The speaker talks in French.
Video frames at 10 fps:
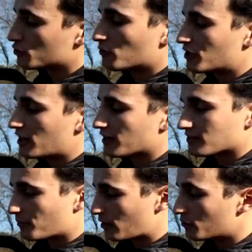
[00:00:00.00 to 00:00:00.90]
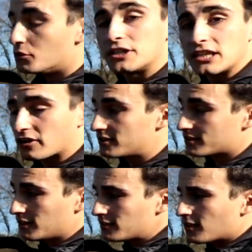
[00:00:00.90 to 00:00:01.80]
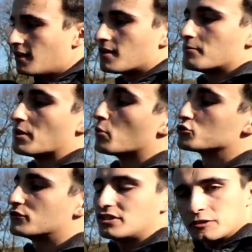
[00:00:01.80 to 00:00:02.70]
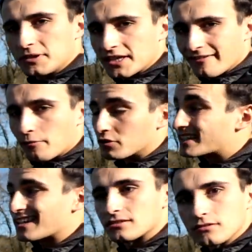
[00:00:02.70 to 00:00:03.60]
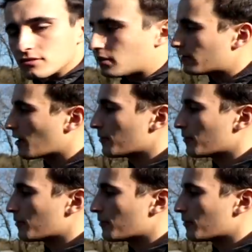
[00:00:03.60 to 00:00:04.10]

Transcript: Ce modèle-là s'appelle le, Killer Instinct, mais bon, je vais vous expliquer vraiment qu'est-ce que c'est une